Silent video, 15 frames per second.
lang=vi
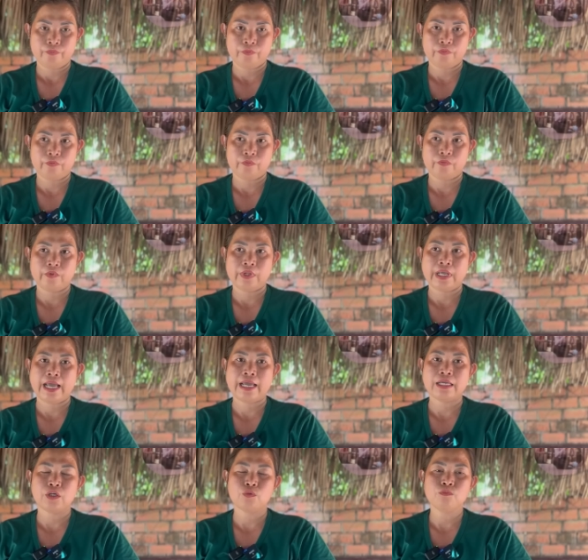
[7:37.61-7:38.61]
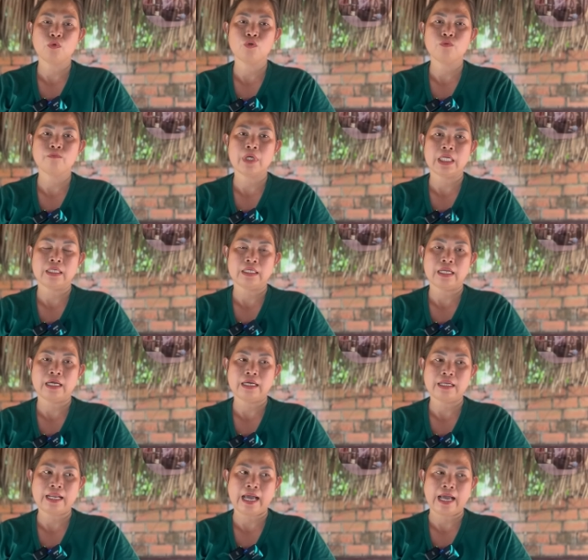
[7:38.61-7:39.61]
ừ, ai cũng muốn mình
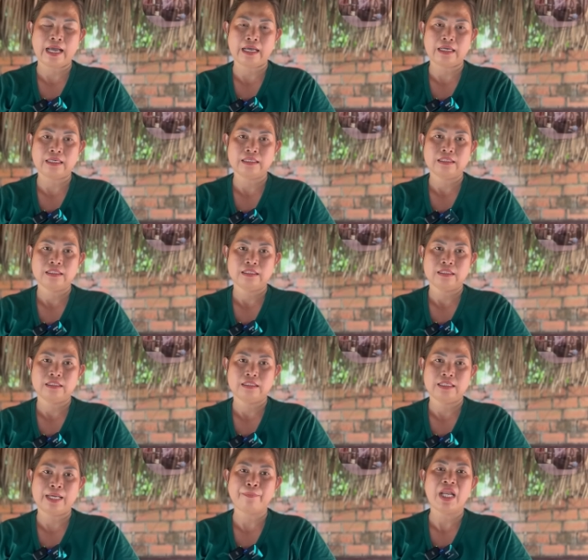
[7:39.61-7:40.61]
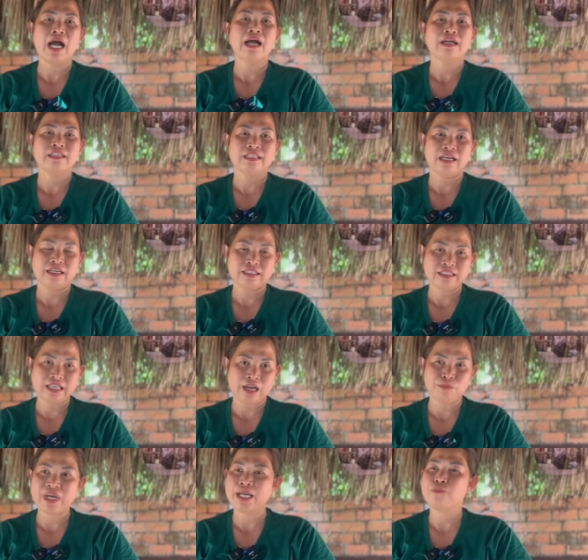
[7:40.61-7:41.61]
á, là làm lớn hết trơn á
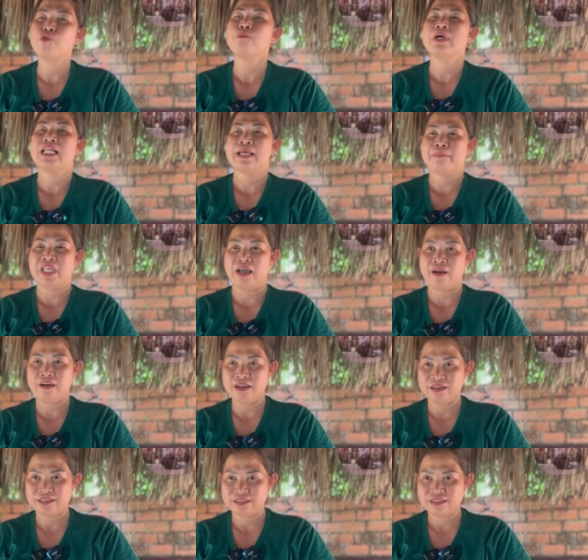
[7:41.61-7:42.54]
không ai muốn mình làm nhỏ